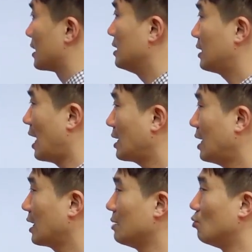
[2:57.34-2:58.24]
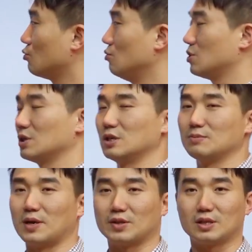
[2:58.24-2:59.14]
그 각각의
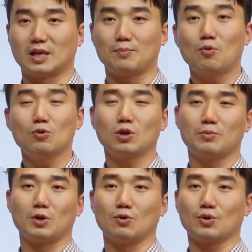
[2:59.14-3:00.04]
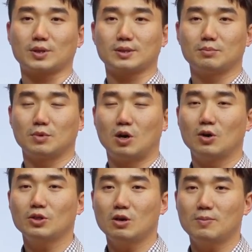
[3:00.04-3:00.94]
모듈들을 만들 때 폴더별로
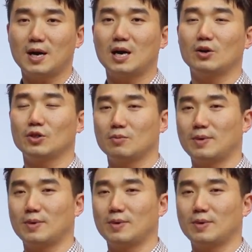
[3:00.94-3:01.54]
언더바